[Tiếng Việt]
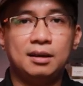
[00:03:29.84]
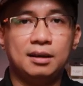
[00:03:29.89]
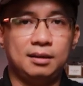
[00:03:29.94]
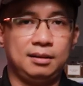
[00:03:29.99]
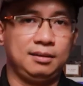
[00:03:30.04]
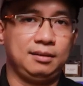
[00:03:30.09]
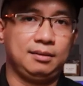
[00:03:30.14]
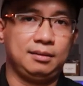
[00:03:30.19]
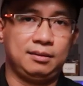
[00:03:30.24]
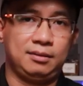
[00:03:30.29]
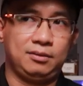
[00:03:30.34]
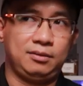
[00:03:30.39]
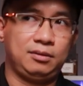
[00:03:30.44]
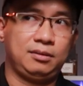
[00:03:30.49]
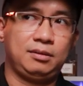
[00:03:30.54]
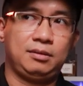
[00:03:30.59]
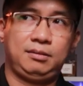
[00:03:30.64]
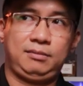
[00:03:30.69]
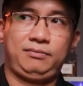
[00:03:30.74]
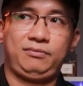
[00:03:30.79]
uh,
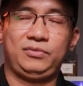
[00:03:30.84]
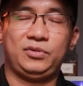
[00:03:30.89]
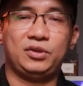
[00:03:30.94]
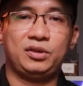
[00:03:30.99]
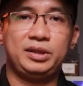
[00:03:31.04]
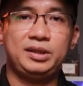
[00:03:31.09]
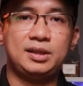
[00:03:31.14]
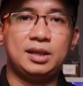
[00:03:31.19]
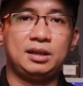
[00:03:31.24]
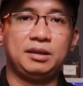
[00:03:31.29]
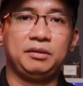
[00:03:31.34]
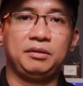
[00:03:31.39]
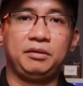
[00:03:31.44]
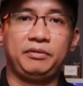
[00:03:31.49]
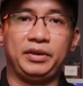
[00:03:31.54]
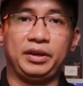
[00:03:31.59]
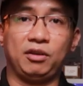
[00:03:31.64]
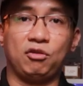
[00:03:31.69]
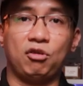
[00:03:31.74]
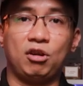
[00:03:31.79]
nó nó ít nhất nó
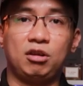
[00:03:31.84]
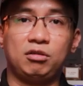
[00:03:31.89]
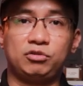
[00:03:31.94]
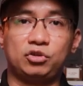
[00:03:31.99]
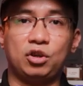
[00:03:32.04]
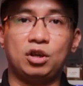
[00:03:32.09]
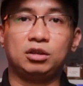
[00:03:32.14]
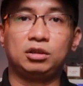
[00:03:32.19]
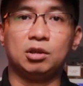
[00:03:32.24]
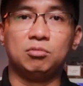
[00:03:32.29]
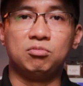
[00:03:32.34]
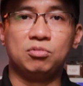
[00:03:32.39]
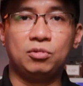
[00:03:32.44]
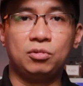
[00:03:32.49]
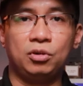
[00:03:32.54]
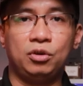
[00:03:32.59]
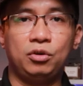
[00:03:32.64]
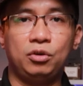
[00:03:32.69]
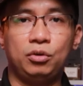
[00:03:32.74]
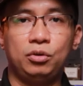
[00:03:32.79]
phải gõ rõ tông
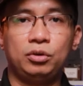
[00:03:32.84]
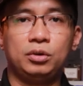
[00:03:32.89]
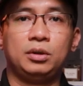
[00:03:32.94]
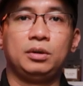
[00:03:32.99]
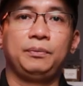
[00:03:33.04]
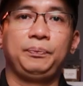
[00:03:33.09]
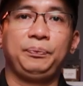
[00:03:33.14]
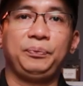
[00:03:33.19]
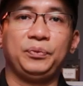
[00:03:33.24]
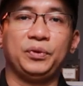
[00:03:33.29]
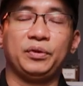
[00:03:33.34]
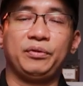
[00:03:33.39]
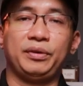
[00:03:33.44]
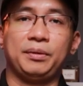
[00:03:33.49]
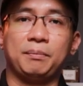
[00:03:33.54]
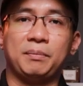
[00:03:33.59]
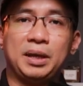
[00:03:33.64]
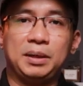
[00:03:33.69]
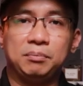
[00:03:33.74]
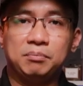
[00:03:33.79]
gỗ, nó phải
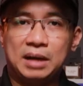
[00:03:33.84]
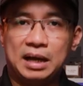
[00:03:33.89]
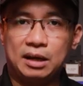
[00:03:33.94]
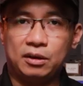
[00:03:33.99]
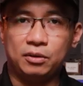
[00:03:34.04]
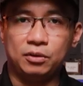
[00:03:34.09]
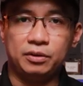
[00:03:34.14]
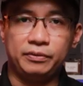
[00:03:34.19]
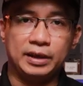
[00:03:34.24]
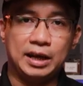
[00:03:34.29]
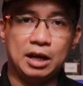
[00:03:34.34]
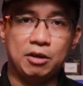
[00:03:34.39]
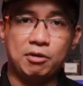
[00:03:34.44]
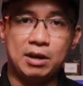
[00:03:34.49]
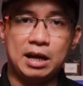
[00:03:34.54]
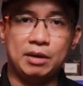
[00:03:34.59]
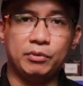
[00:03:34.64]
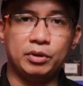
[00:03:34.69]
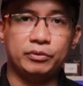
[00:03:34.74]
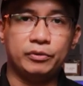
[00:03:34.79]
mạnh bạo, nó phải ào
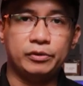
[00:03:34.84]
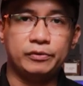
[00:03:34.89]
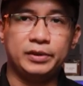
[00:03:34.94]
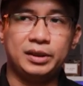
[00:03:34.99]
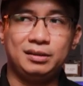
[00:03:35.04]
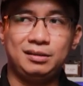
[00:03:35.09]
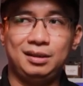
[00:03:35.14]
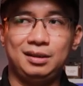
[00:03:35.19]
ào, vân vân vân.